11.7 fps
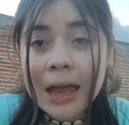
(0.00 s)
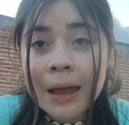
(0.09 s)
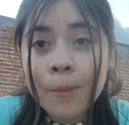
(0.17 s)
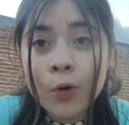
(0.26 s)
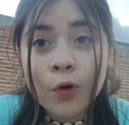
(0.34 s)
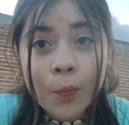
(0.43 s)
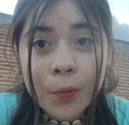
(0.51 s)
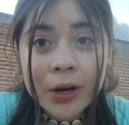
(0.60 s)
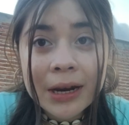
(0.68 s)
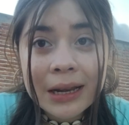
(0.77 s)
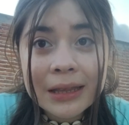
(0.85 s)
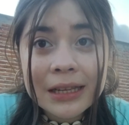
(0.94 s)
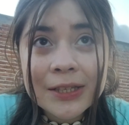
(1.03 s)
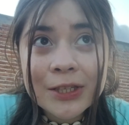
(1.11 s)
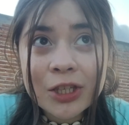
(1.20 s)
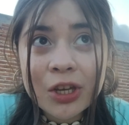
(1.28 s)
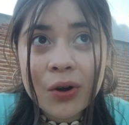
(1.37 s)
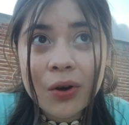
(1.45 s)
Y por no ponerle
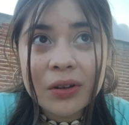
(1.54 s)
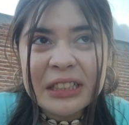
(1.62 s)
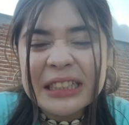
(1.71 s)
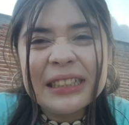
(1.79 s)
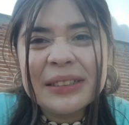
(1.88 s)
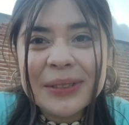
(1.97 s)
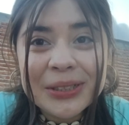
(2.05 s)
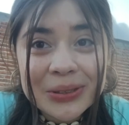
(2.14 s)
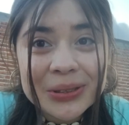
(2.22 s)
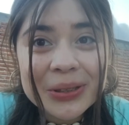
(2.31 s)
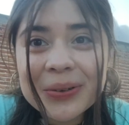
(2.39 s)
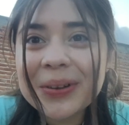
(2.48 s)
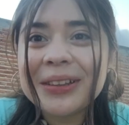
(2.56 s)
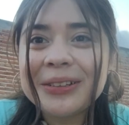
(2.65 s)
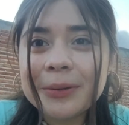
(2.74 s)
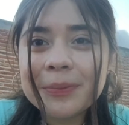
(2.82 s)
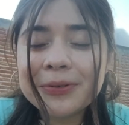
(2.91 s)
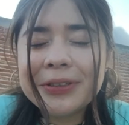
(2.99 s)
atención, no me gustó cuando
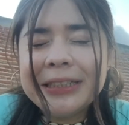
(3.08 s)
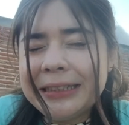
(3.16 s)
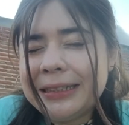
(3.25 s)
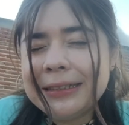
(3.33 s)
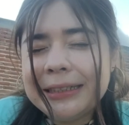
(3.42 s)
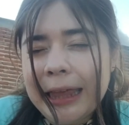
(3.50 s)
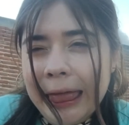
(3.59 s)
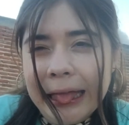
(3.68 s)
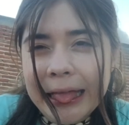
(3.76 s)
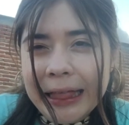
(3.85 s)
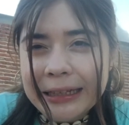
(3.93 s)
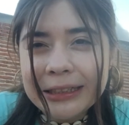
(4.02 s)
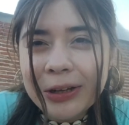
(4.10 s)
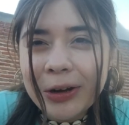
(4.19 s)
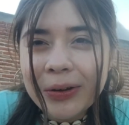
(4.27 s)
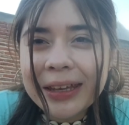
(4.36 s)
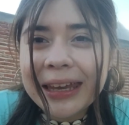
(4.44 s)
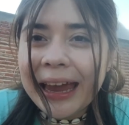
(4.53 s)
lo probé y eso así, eh, no
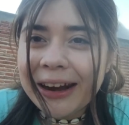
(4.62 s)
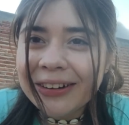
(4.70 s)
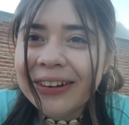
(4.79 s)
lo quiero.